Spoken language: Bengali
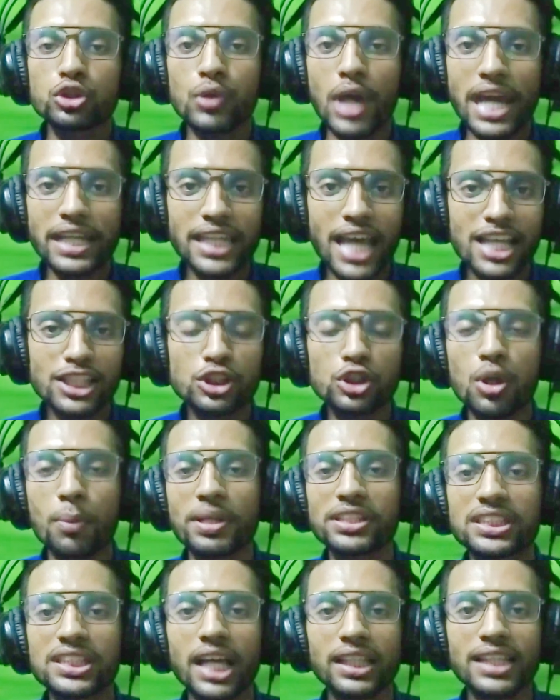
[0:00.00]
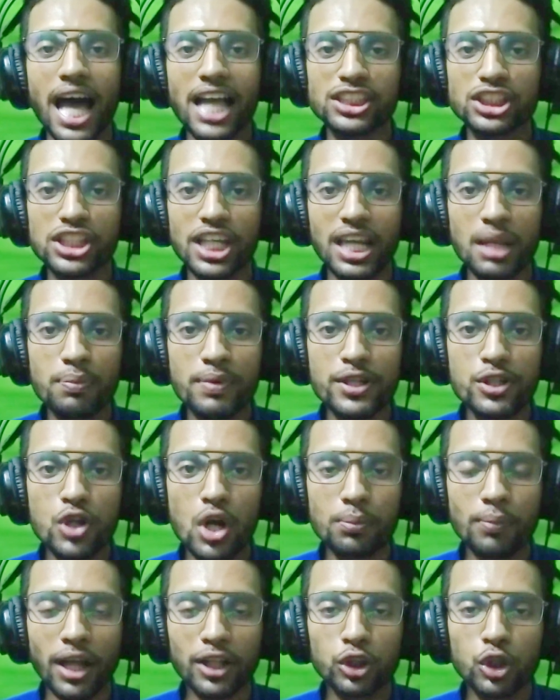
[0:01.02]
সো এটাই ছিল বেসিক্যালি আজকের এই
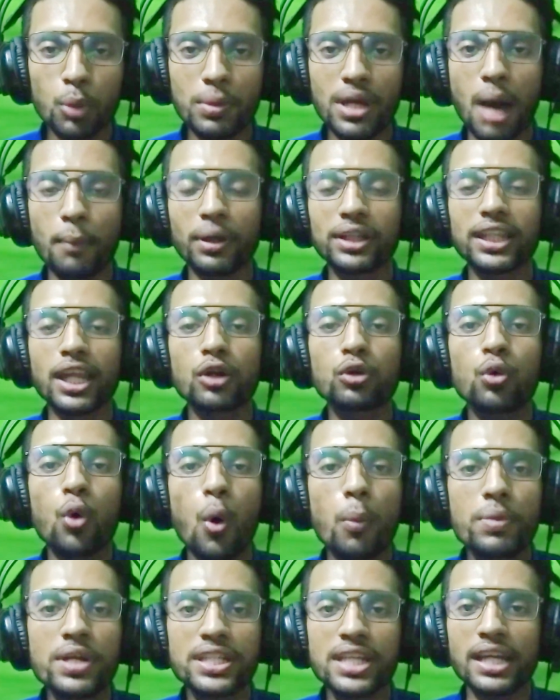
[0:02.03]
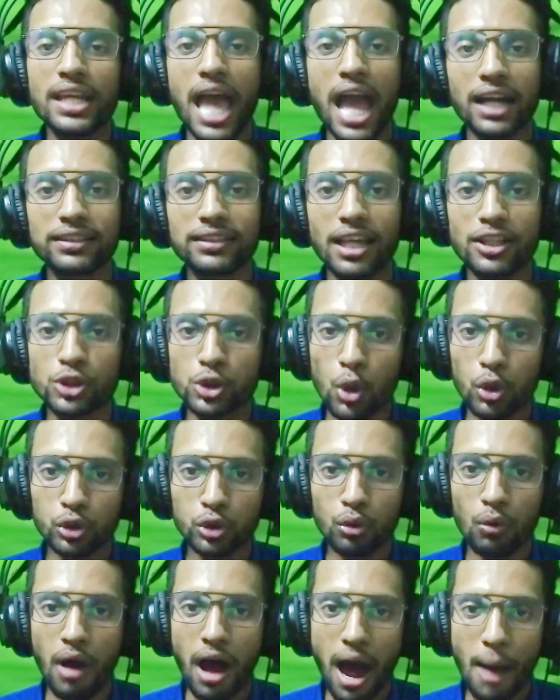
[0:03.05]
ভিডিওর মাধ্যমে আমাদের কোভিডের একটা
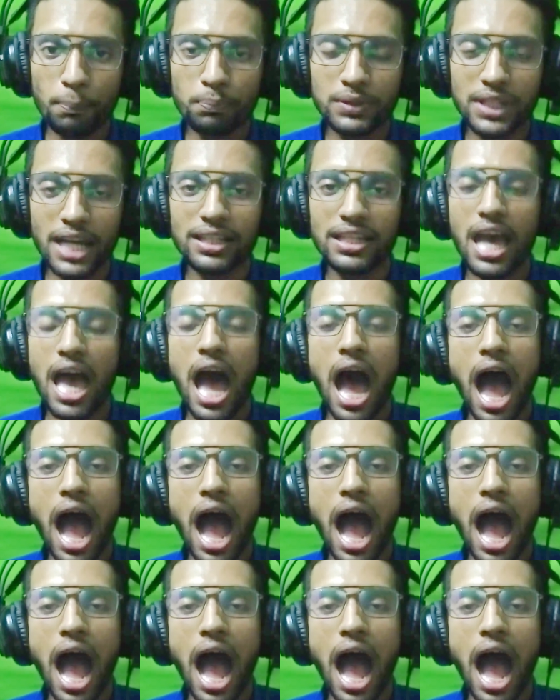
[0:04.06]
ছোট্ট আপডেট